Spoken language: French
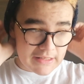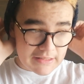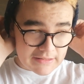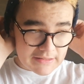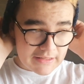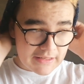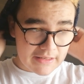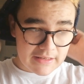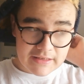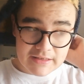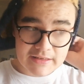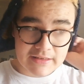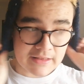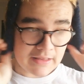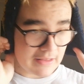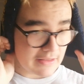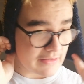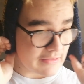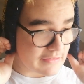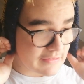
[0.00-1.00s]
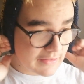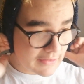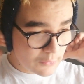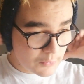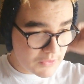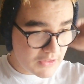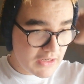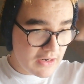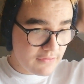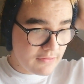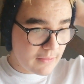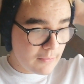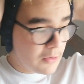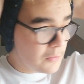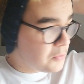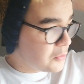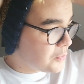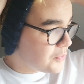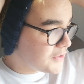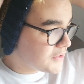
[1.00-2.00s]
très très. On est là vraiment
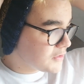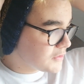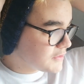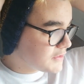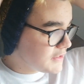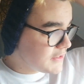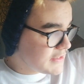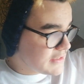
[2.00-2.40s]
pour plaisanter.